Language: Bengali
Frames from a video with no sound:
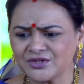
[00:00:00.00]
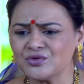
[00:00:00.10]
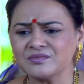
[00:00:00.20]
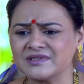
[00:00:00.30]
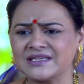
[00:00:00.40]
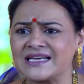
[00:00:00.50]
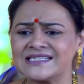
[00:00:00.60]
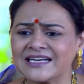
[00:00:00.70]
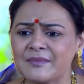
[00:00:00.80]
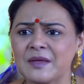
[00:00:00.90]
এসব
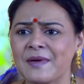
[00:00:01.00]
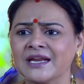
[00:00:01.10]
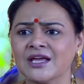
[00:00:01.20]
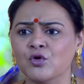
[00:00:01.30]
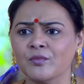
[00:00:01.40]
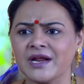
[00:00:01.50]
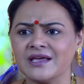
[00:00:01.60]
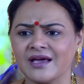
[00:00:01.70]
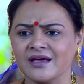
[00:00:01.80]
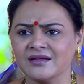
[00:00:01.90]
কি কাপড় পরে ঘুরে
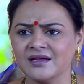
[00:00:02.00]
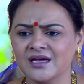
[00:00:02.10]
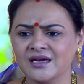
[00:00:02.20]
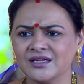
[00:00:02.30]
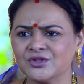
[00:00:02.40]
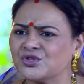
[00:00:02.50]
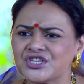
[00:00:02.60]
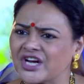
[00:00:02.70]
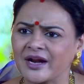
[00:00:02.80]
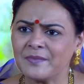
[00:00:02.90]
বেড়াচ্ছ তোমার
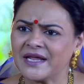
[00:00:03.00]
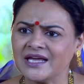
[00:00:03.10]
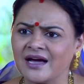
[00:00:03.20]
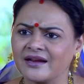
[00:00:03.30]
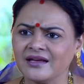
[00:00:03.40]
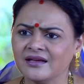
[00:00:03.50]
লজ্জা করছে না